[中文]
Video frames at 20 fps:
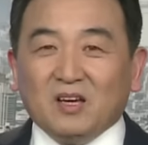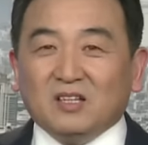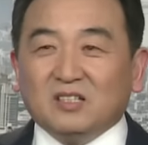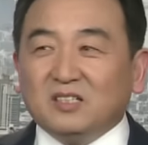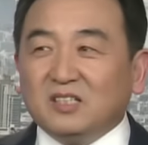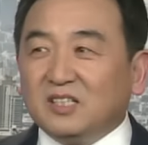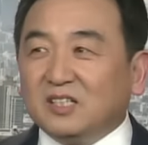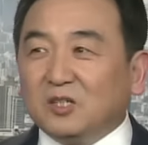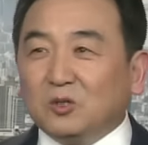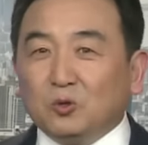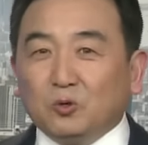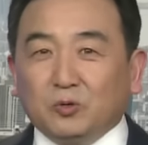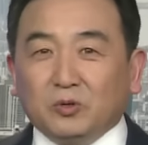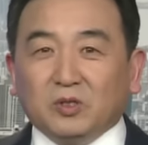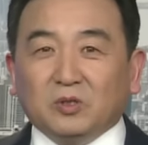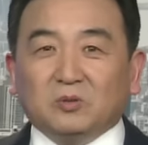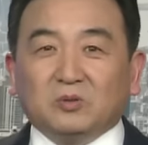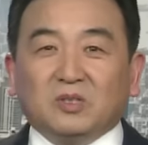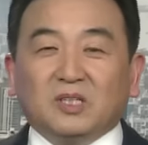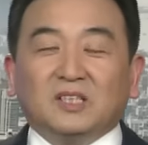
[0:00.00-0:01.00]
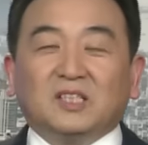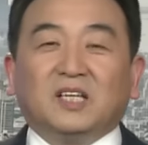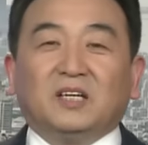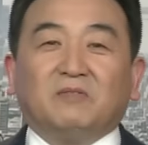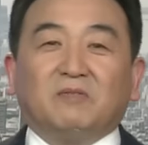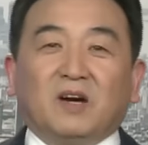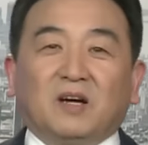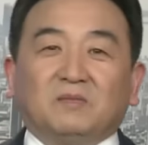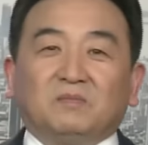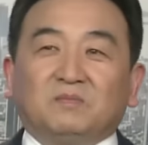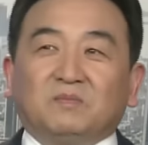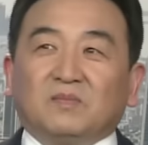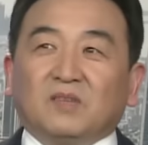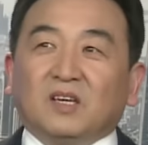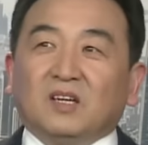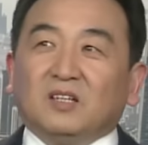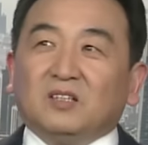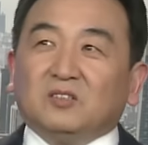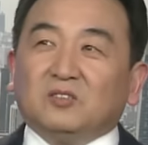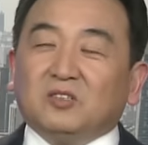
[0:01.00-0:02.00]
是一个旅游的地方，
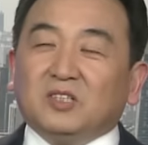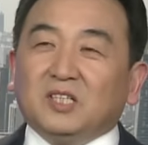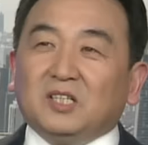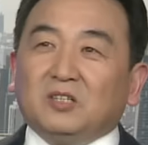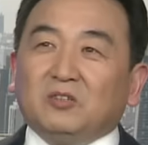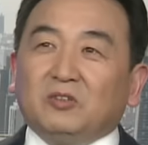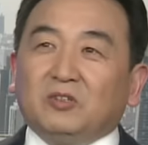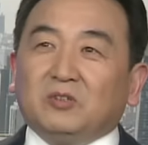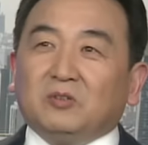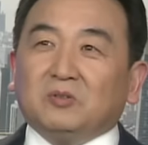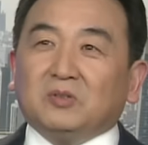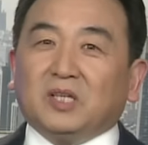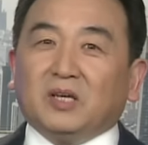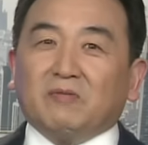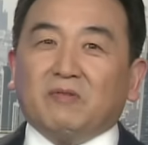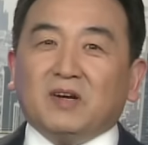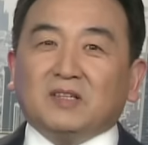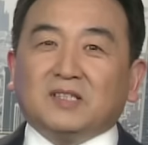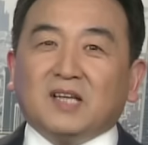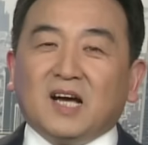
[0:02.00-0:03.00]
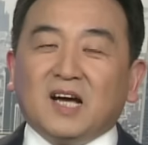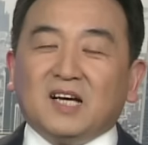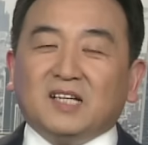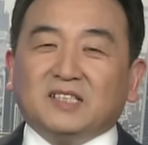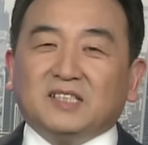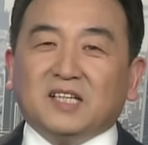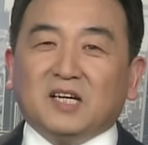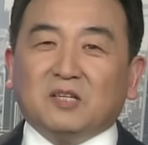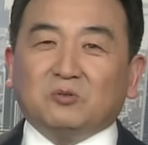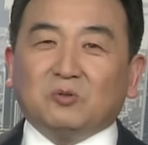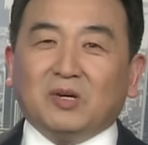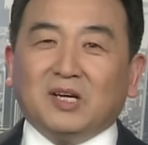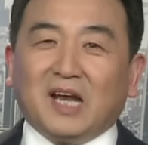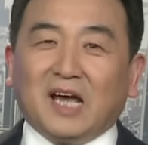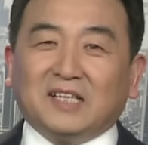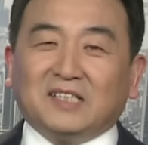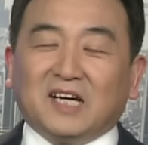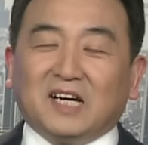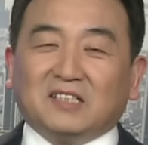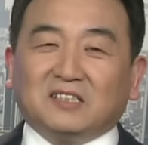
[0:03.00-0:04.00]
所以旅游地方它相对
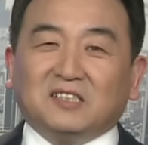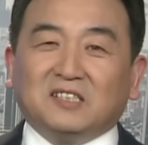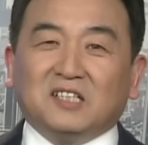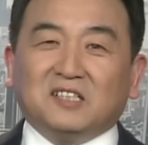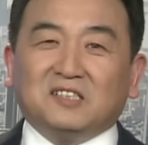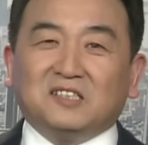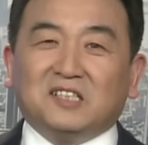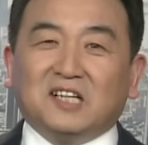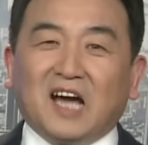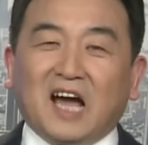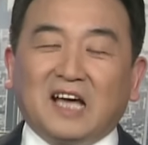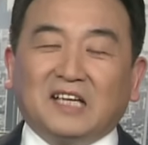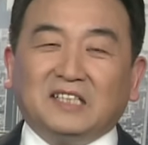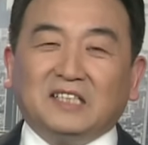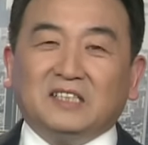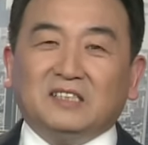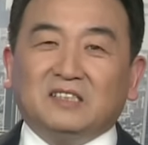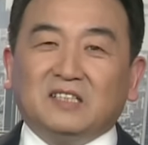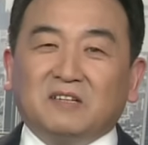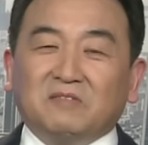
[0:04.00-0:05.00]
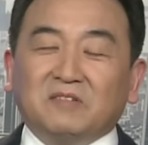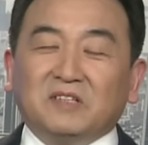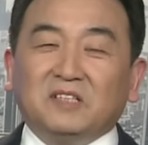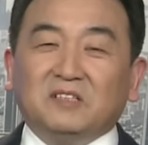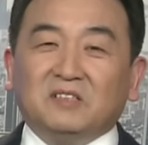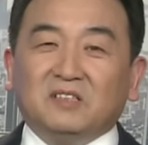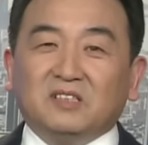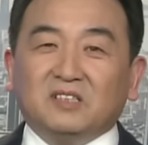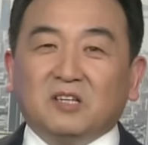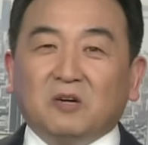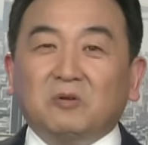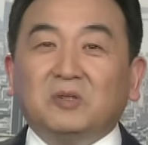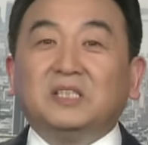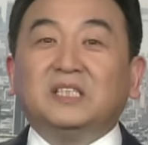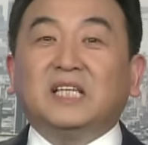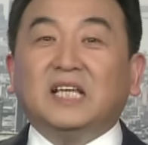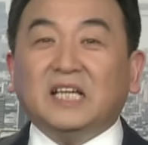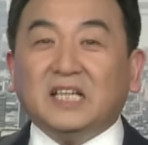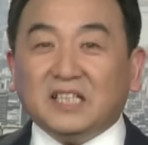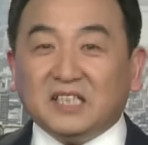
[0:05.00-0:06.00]
来讲政治含义稍微稍微
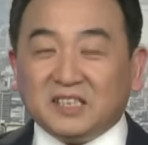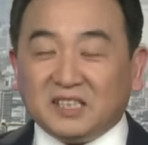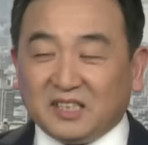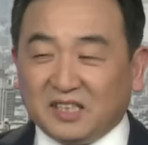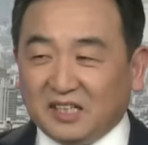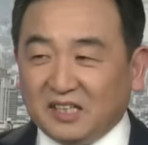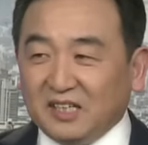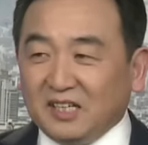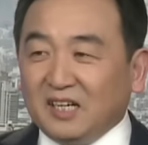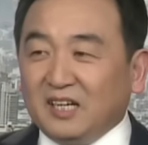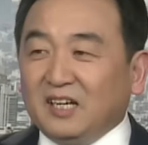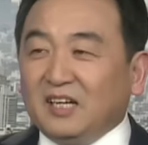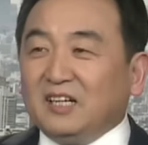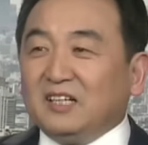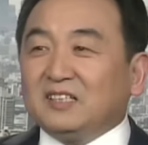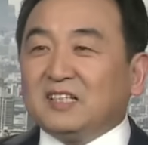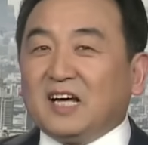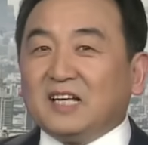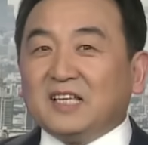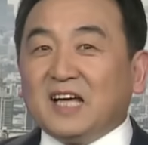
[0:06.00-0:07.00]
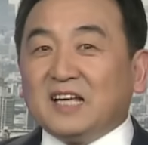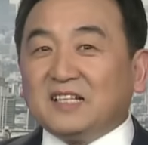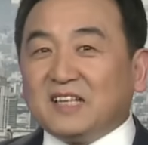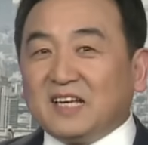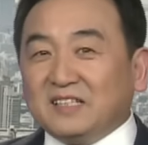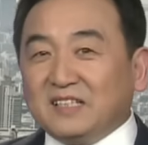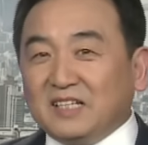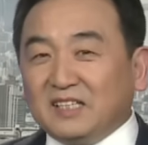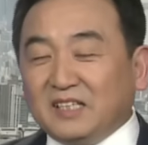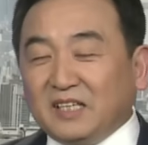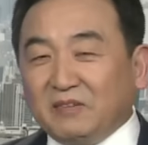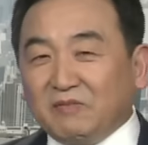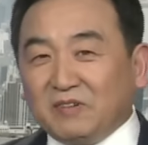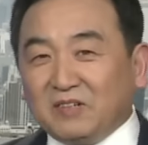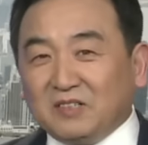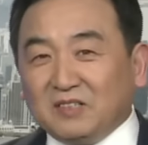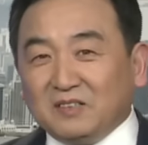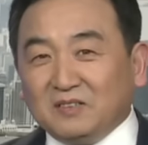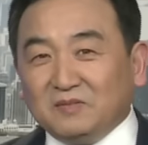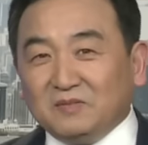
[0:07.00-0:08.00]
低一些。大家在那地
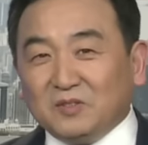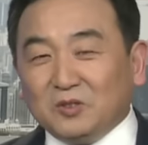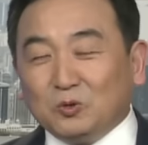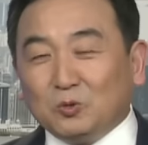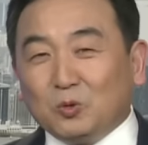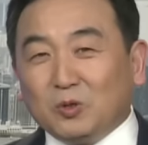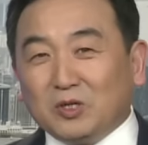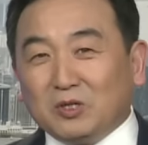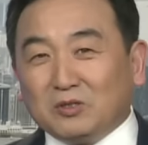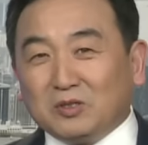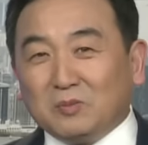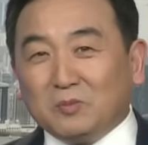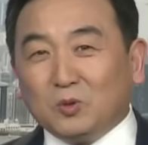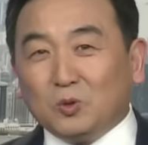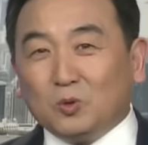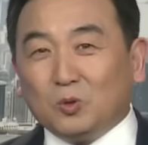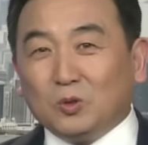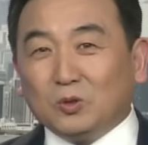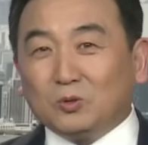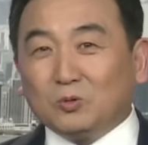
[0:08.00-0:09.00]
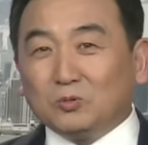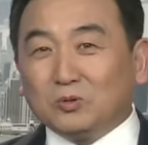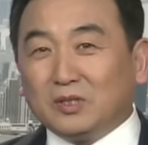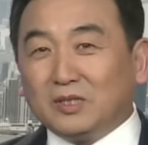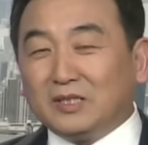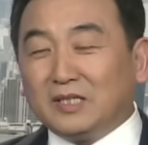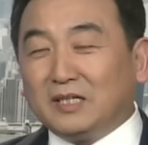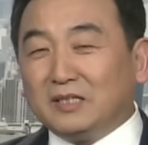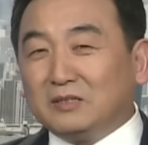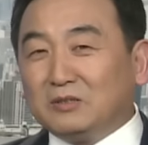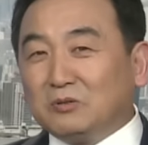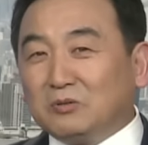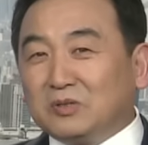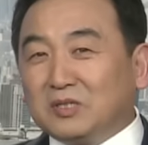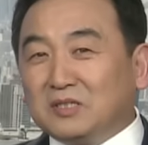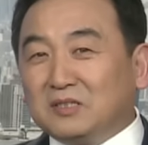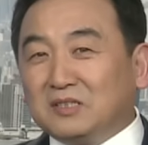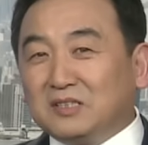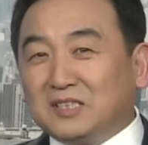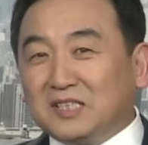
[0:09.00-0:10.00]
方如果有什么活动的呢，就
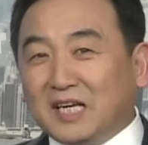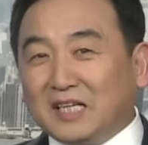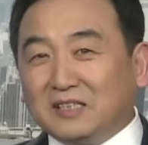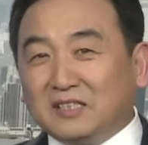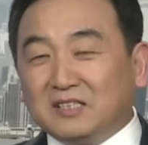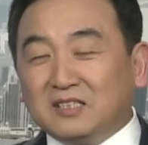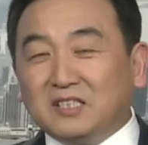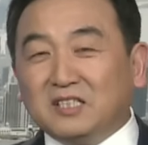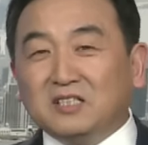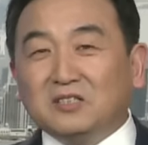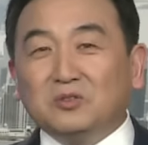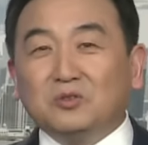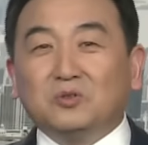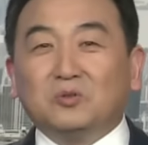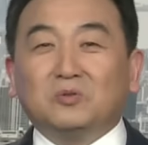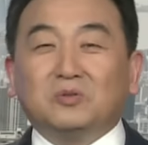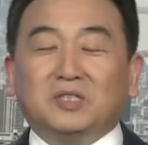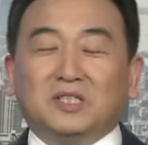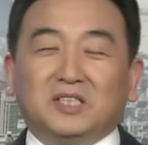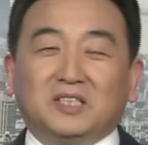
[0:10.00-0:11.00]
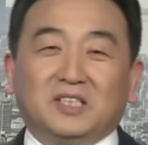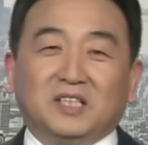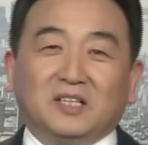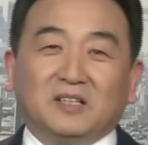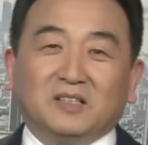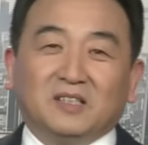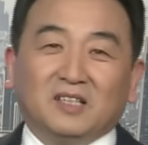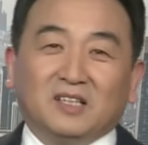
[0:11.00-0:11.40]
更显得轻松一些。